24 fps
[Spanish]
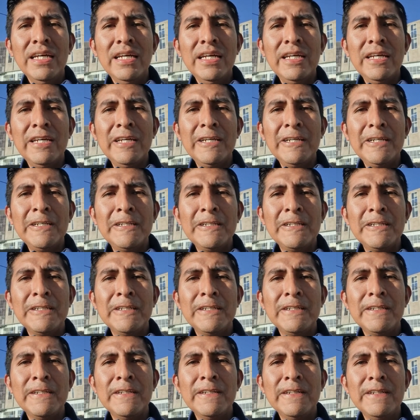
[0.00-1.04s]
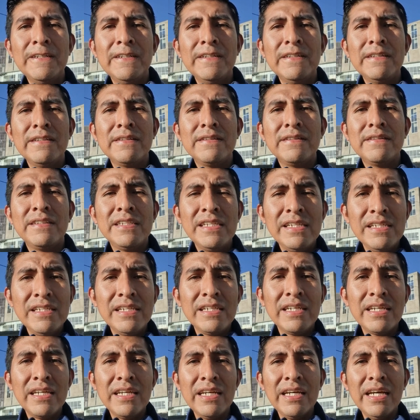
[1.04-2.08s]
Eh,
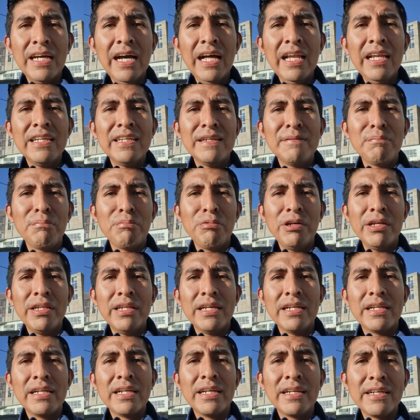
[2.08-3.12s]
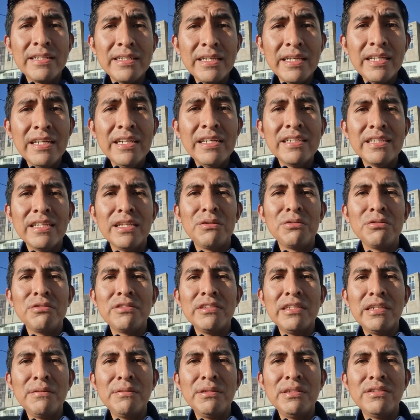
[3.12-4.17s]
sin que alguien pueda requerir de tus
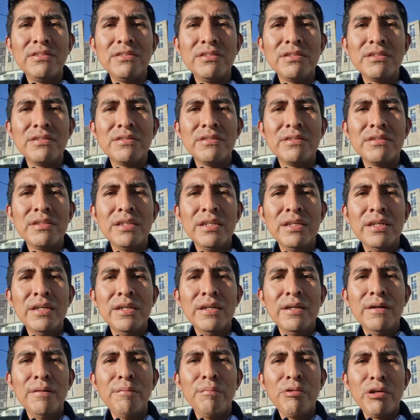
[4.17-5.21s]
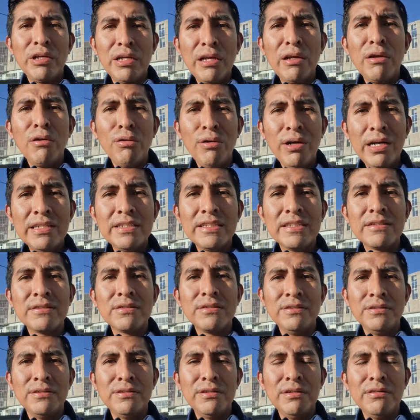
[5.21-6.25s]
servicios, porque lo haces
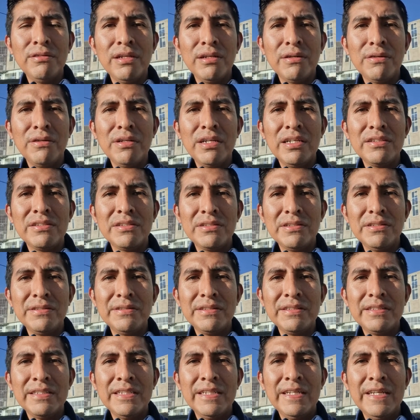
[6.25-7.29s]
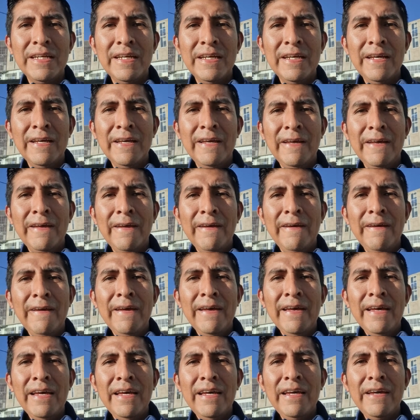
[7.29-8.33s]
con todo el corazón.
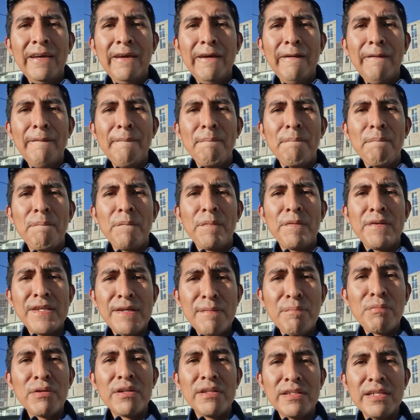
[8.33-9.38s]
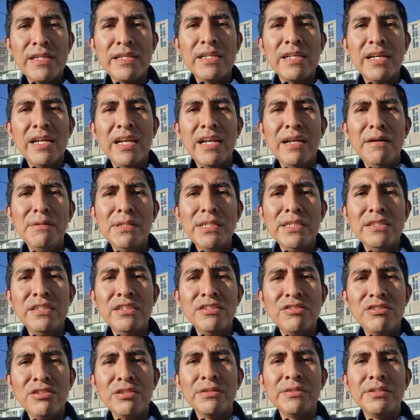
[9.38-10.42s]
Eh, siempre tendrás la
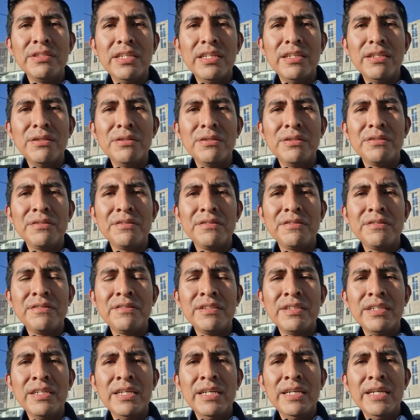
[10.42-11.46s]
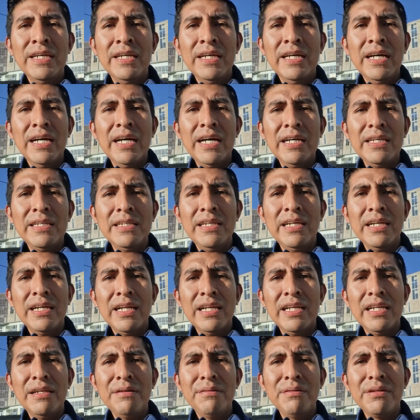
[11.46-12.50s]
bendición de Dios. Allí en
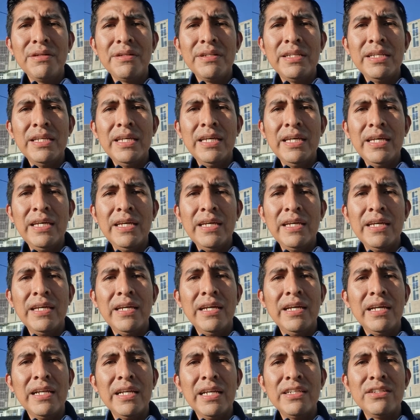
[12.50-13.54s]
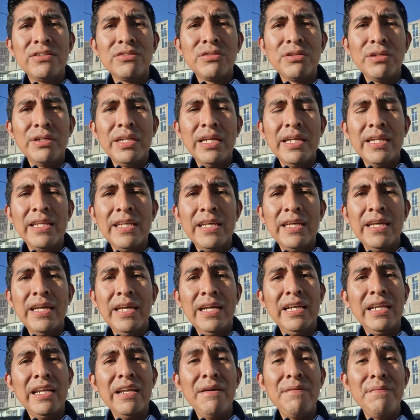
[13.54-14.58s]
el libro, eh, en la historia de,
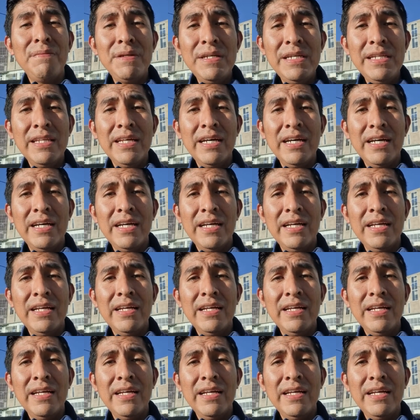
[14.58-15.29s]
en la vida